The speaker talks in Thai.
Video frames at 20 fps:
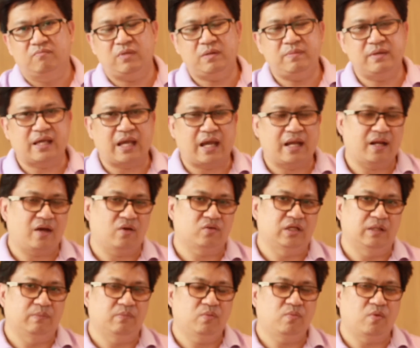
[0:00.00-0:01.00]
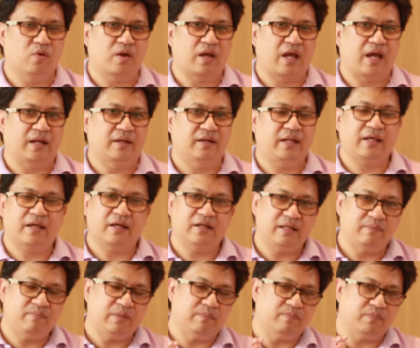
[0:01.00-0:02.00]
ไม่มีการเอาถึงผู้บงการในค
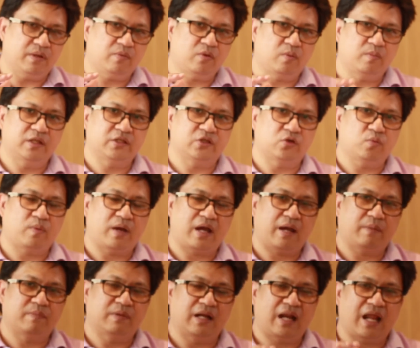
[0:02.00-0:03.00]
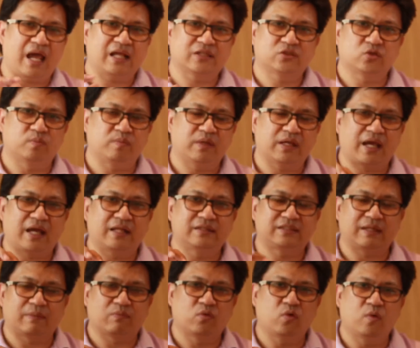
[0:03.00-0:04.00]
ดีหมิ่นพระบรมเดชานุภาพเนี่ยล่าสุดมีการ
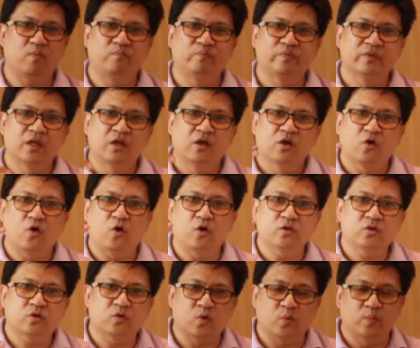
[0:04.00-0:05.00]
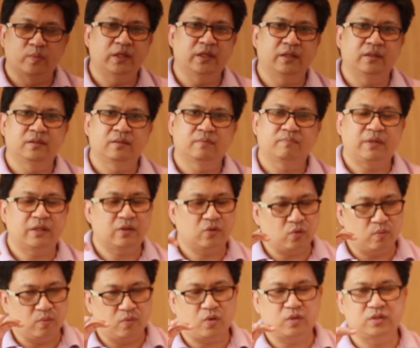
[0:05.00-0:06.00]
จับกลุ่มคนกลุ่มหนึ่งเป็นก
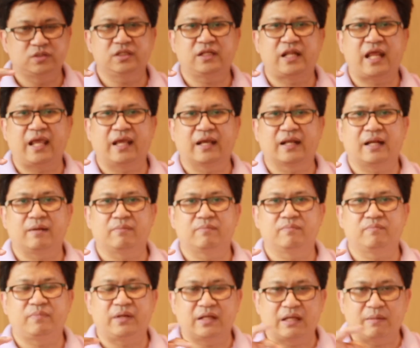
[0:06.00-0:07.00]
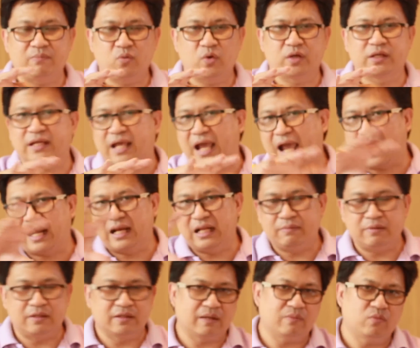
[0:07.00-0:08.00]
ลุ่มคนเสื้อแดงครับ เป็นขบวนการเล
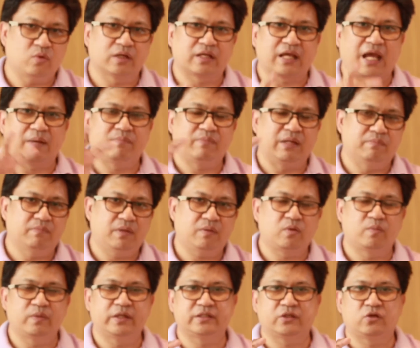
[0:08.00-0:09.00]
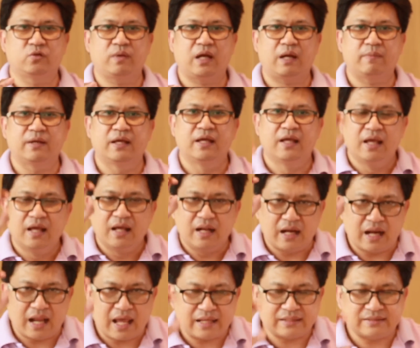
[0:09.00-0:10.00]
ยเป็นขบวนการหมิ่นพระบรมราชานุภาพ
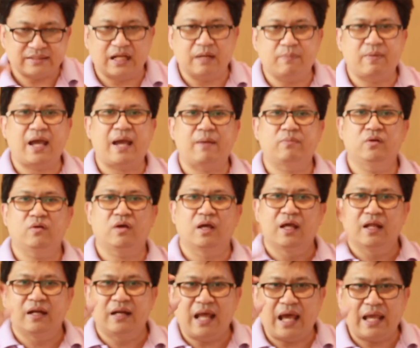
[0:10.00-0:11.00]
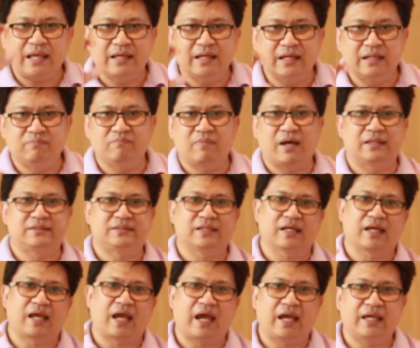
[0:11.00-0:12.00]
และสารภาพด้วยได้เงินมาจา
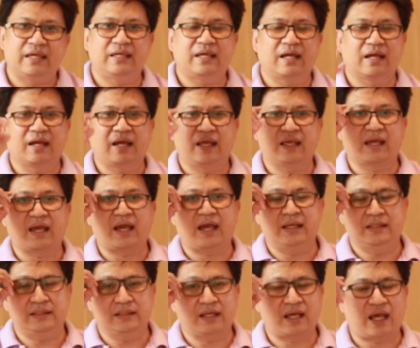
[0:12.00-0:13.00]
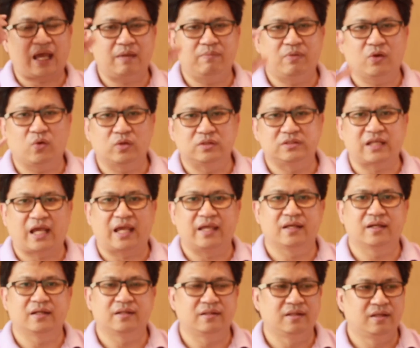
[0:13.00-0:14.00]
กใครยังไงใครใครเป็นคนจ่าย
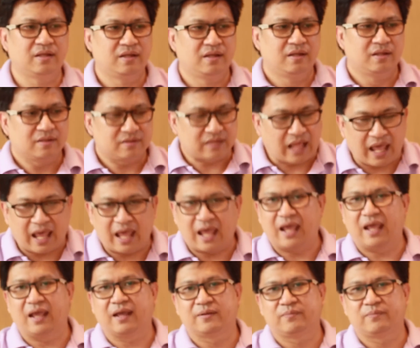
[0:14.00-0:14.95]
เงินแต่